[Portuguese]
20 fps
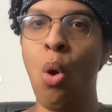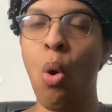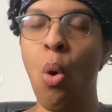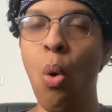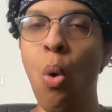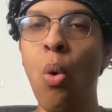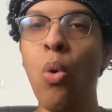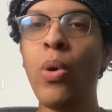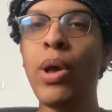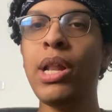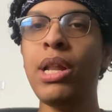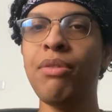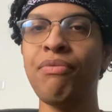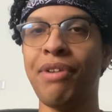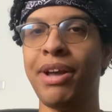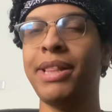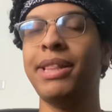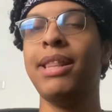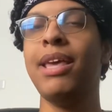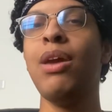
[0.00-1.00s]
ou ele
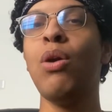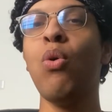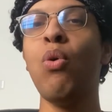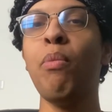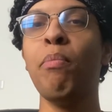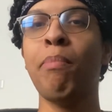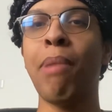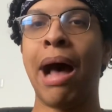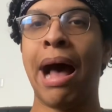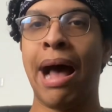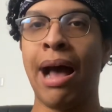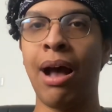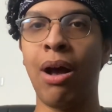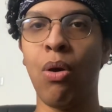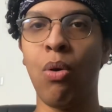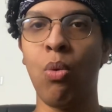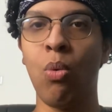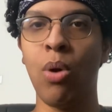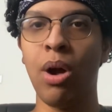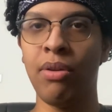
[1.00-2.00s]
vai derrubar
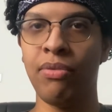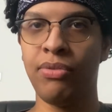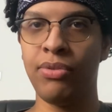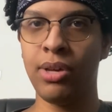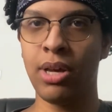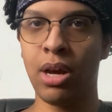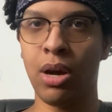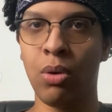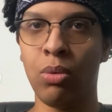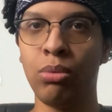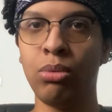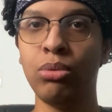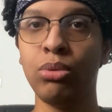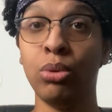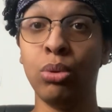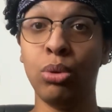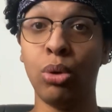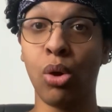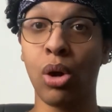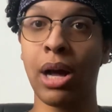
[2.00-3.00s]
o avião
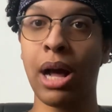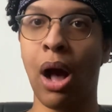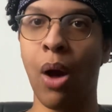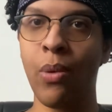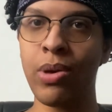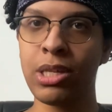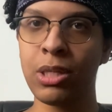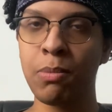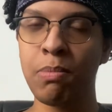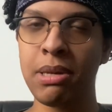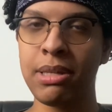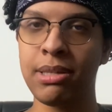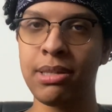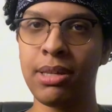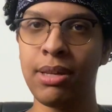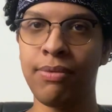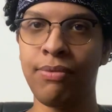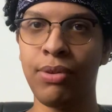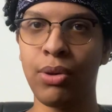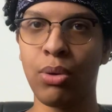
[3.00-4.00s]
num local
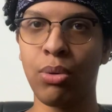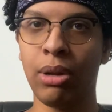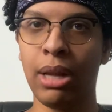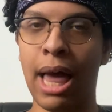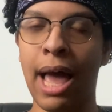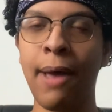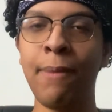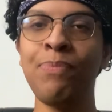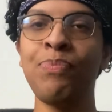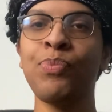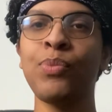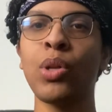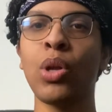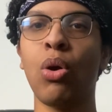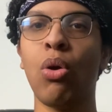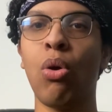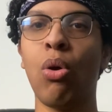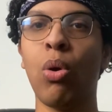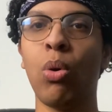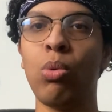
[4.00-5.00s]
específico lá
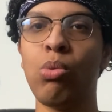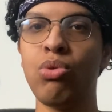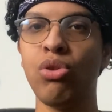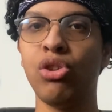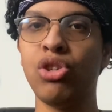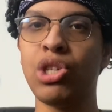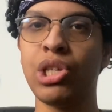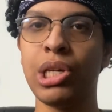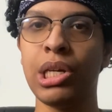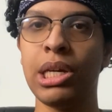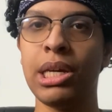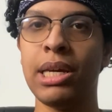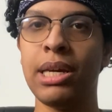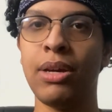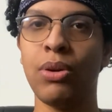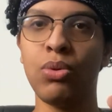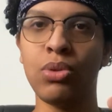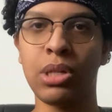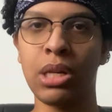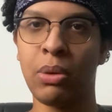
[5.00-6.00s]

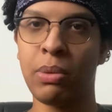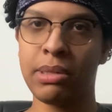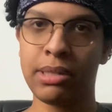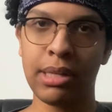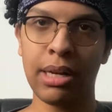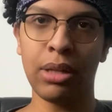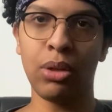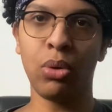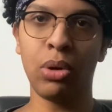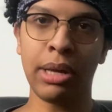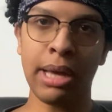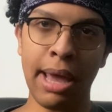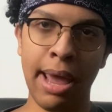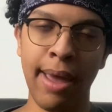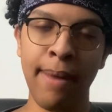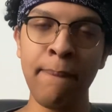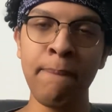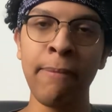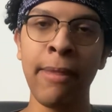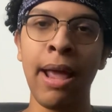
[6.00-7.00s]
onde o sequestrador
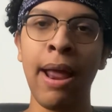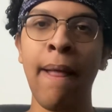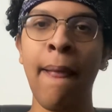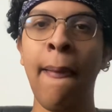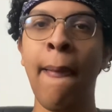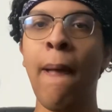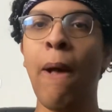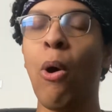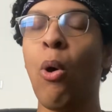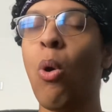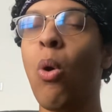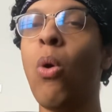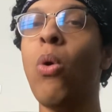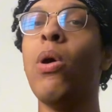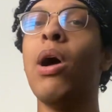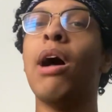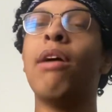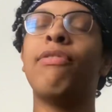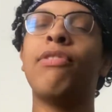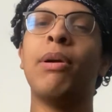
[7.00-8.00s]
quer,
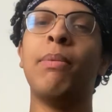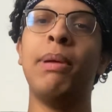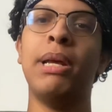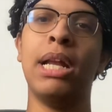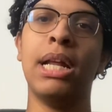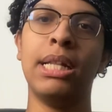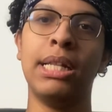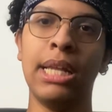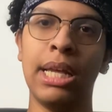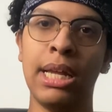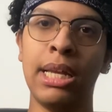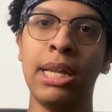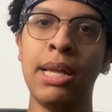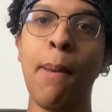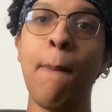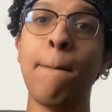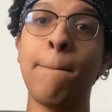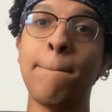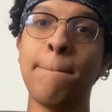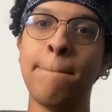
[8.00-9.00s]
ou a família
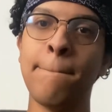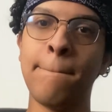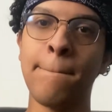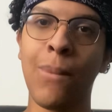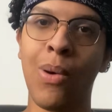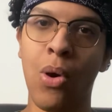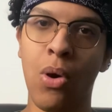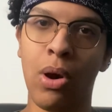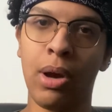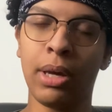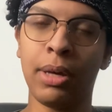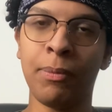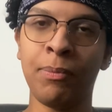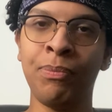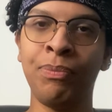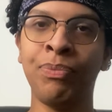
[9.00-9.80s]
dele morre.